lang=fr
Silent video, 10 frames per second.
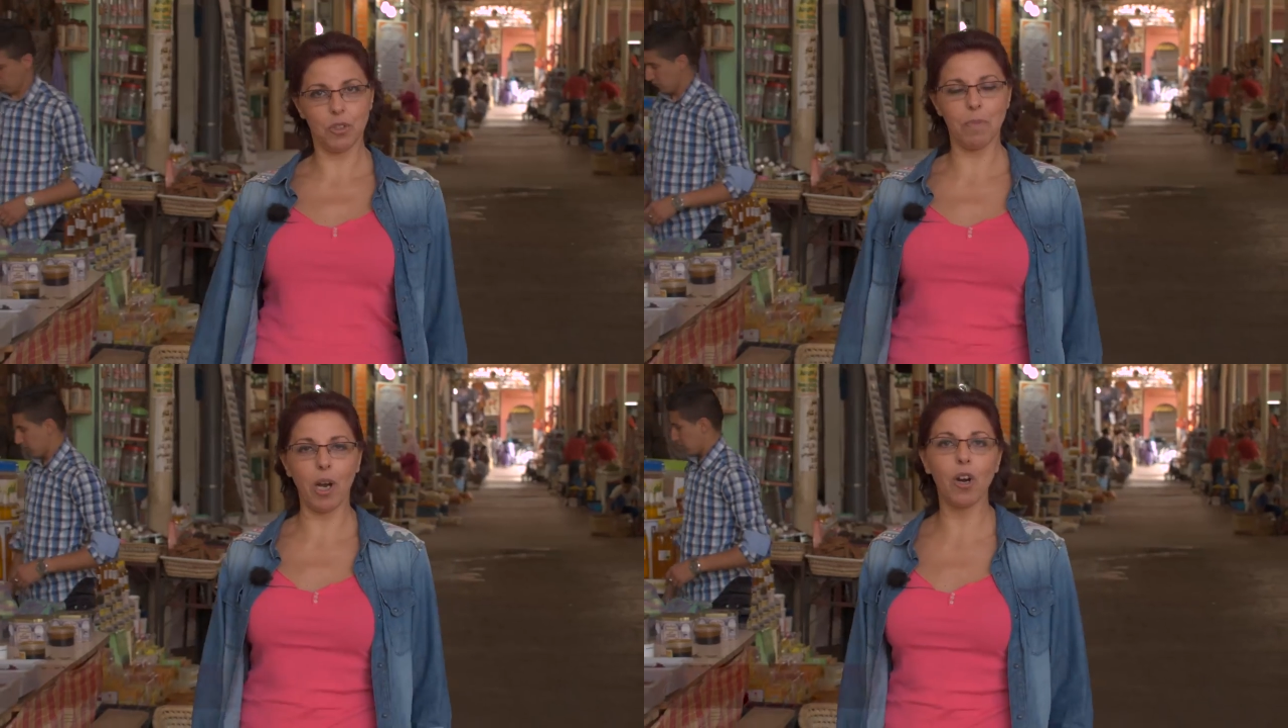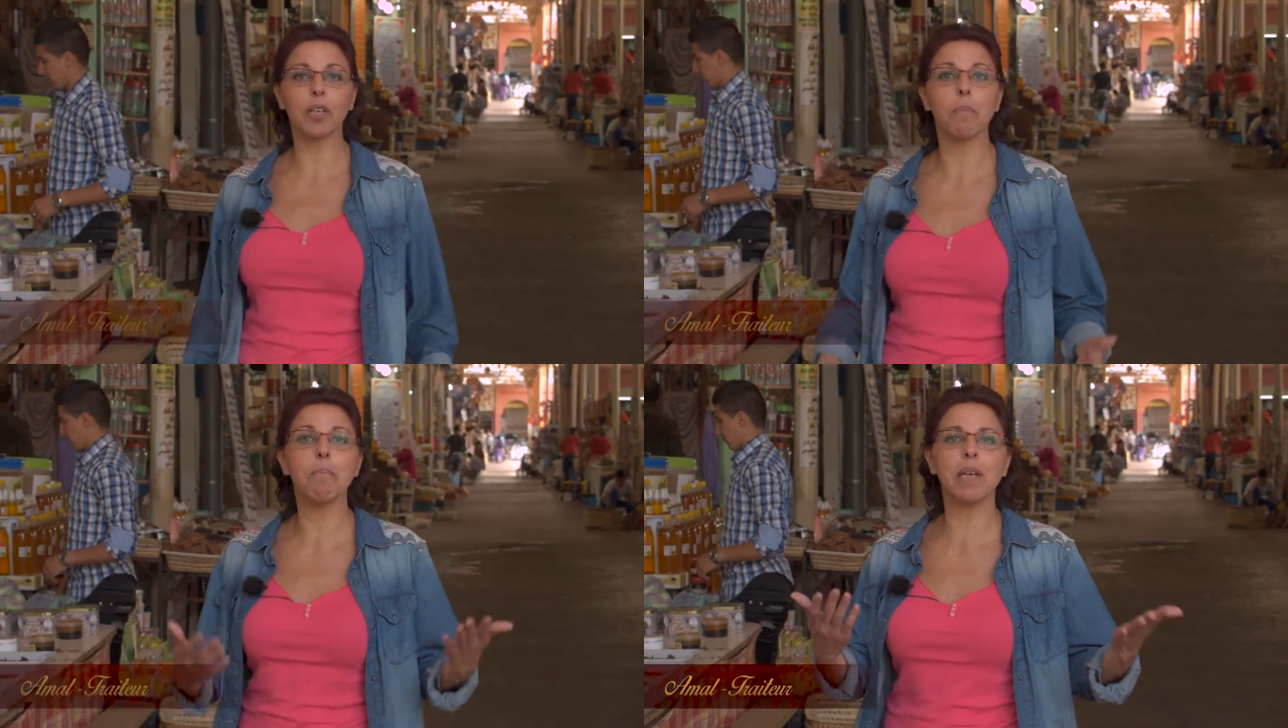du Maroc,
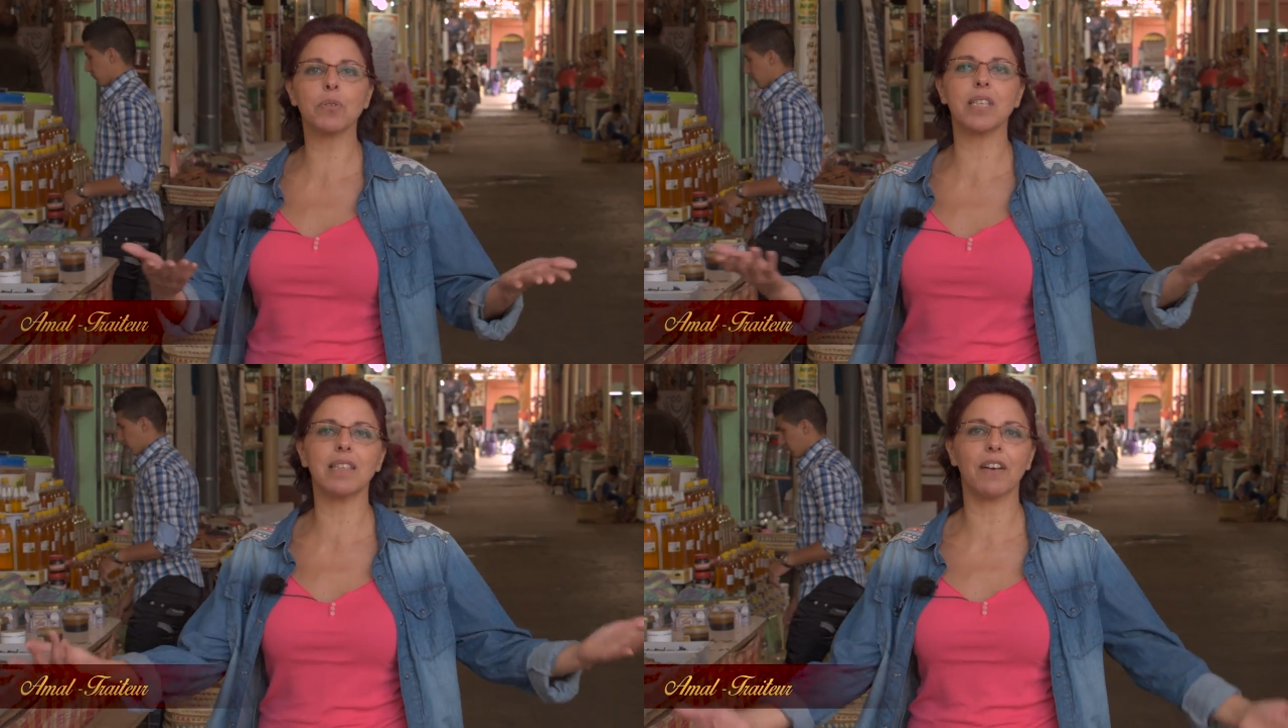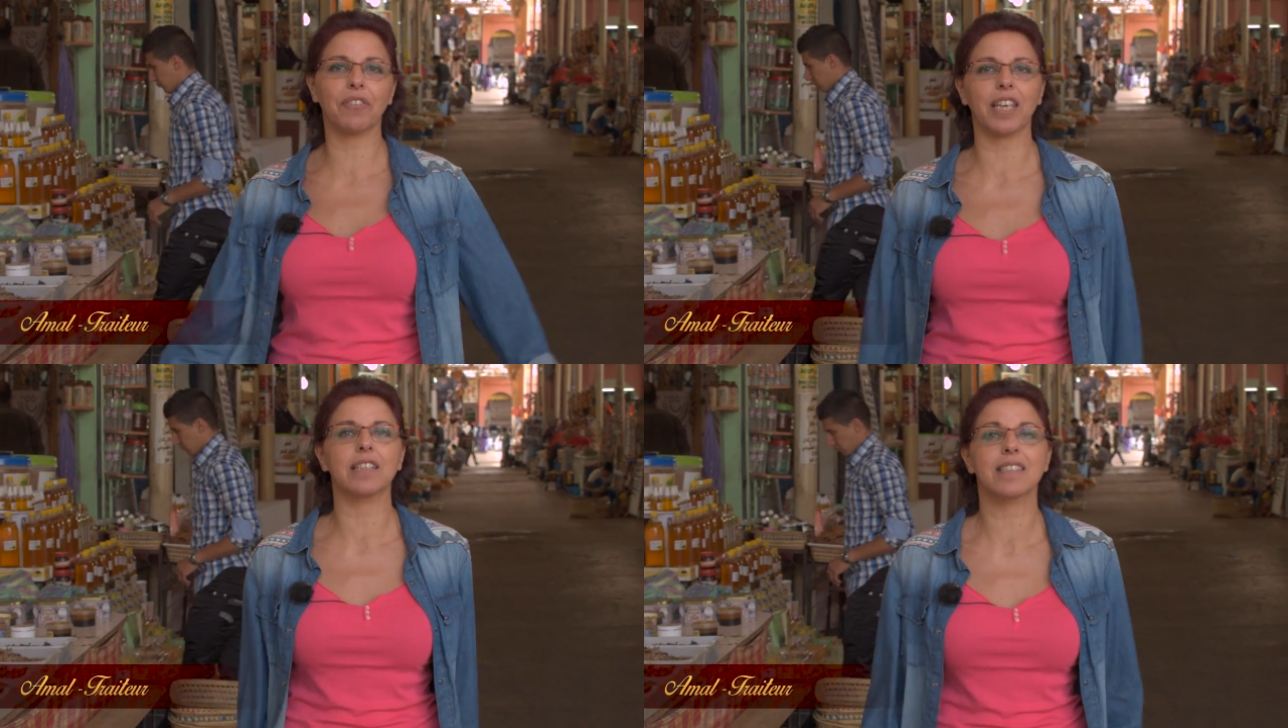mais aussi
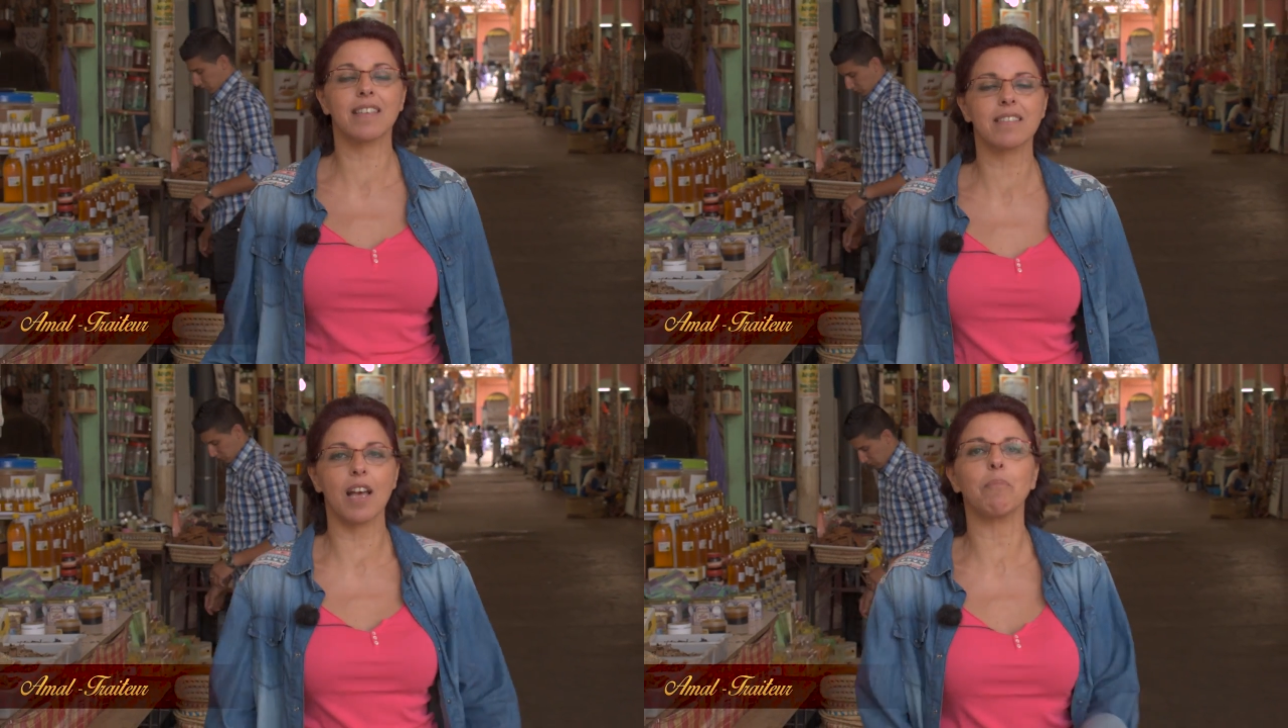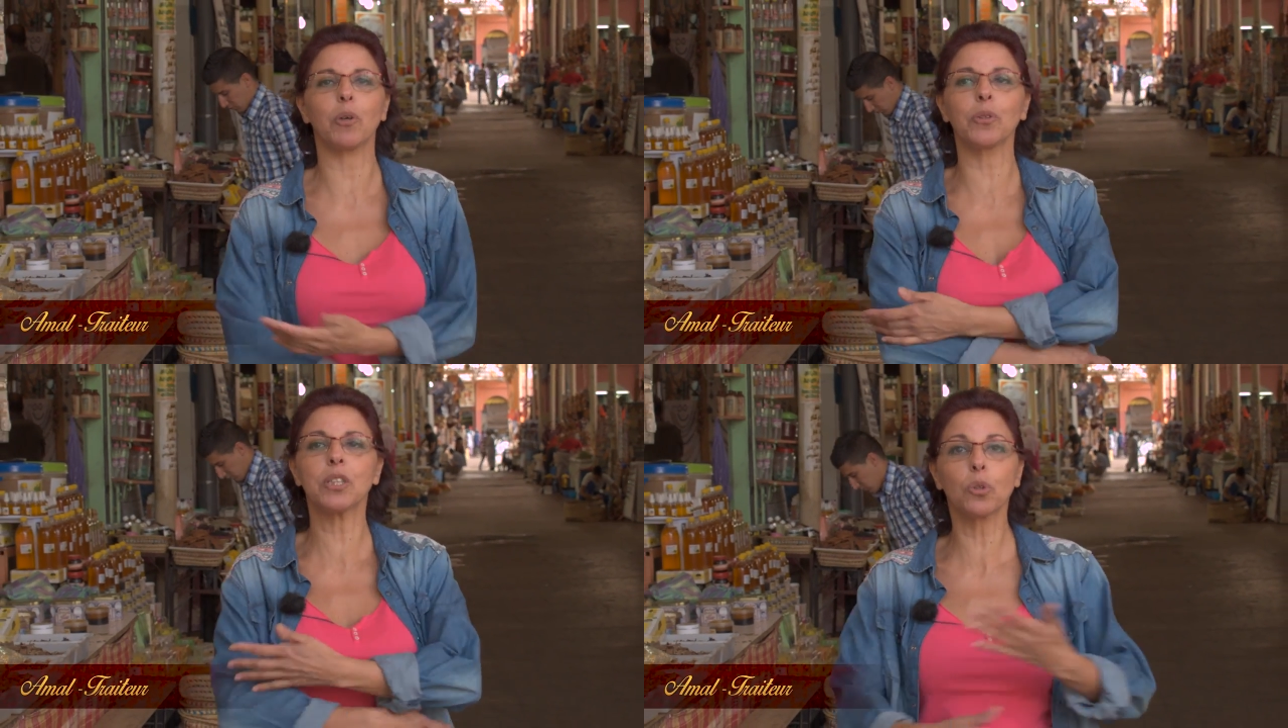d'Afrique. C'est simple,
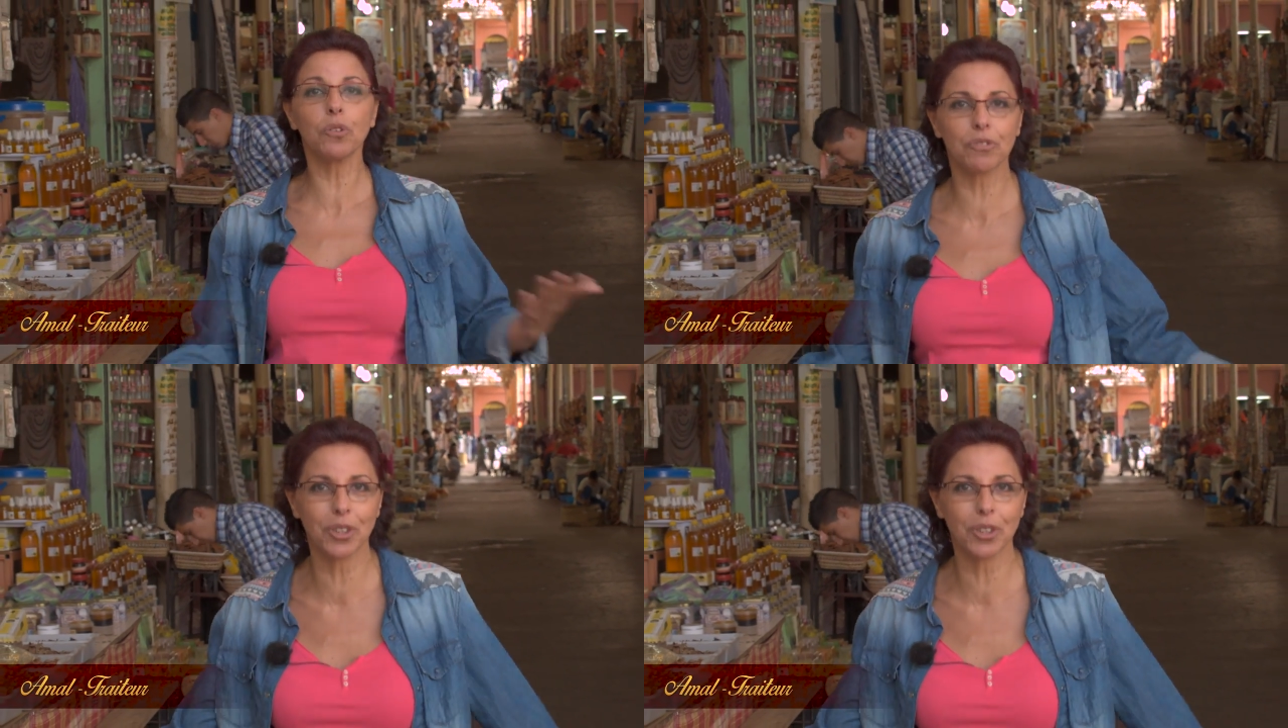on y trouve